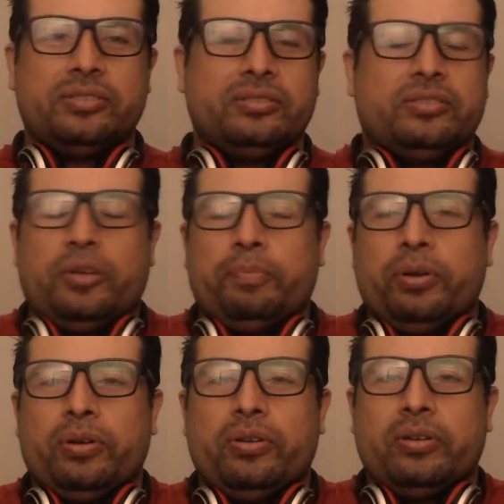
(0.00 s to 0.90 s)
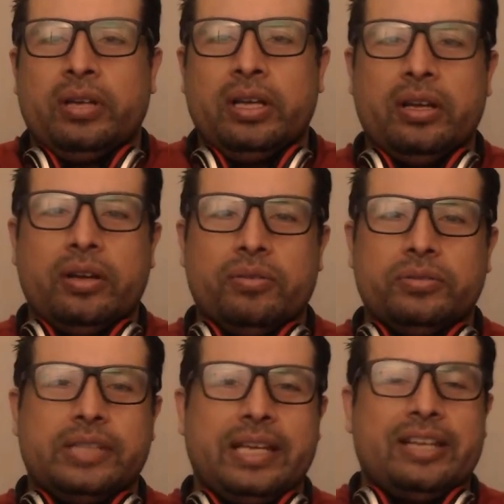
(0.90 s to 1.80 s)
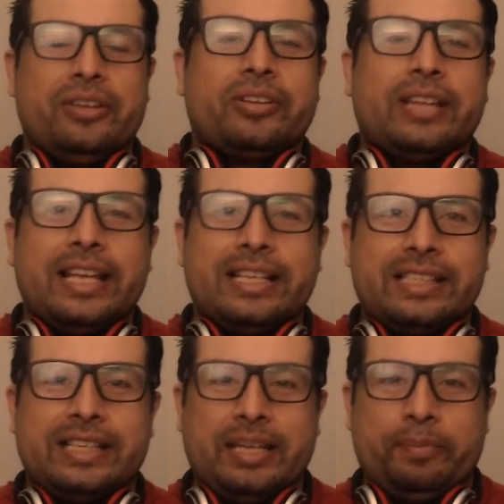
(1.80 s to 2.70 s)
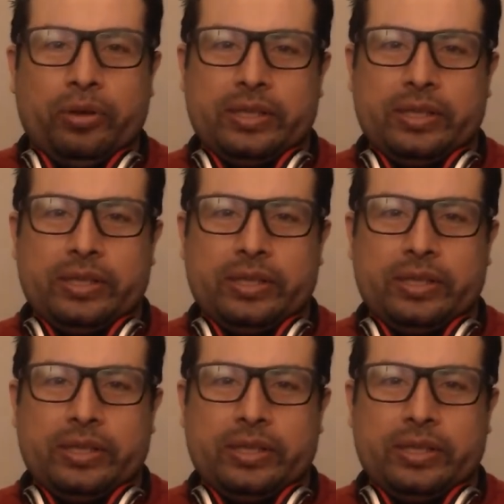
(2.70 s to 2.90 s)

Yo por un seguidor de ese tipo,